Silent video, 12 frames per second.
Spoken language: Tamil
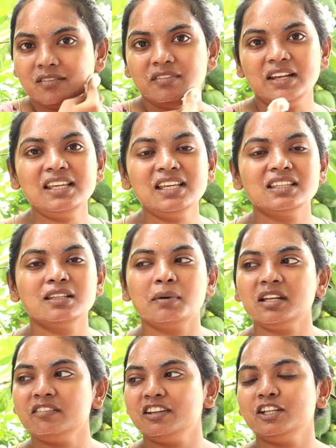வெளியே இந்த
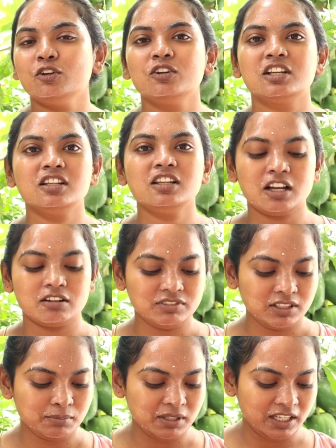மாதிரி வீடியோ எடுக்கிறதுல
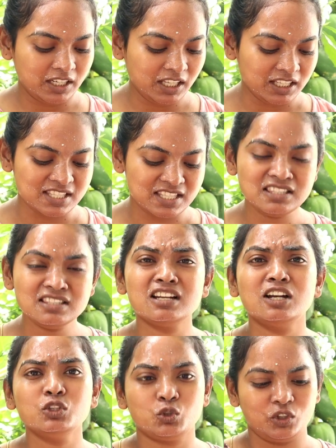கம்ஃபர்டபுள் என்னன்னா
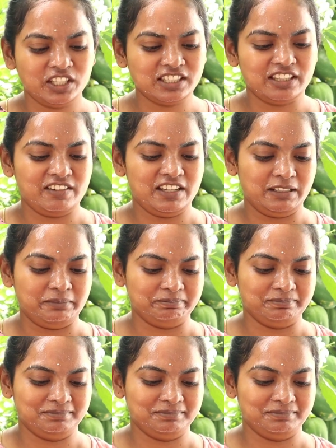சிந்துனாலும் துடைக்க தேவையில்லை